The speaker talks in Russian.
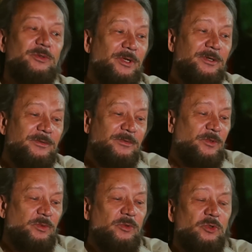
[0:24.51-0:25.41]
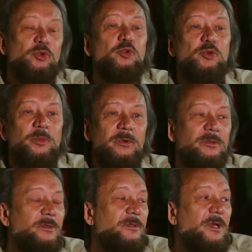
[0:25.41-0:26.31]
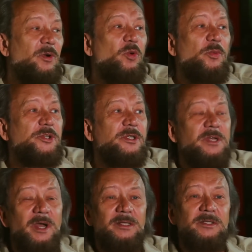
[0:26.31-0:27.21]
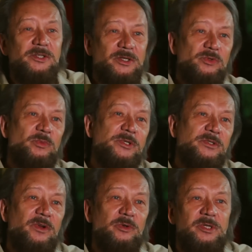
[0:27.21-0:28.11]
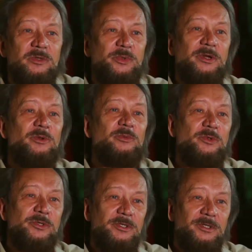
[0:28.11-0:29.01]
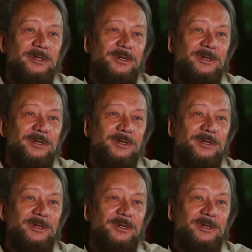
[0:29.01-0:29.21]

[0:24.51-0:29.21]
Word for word: Да? Вот, душу, да, общий диагноз сейчас у большинства людей – это перелом души.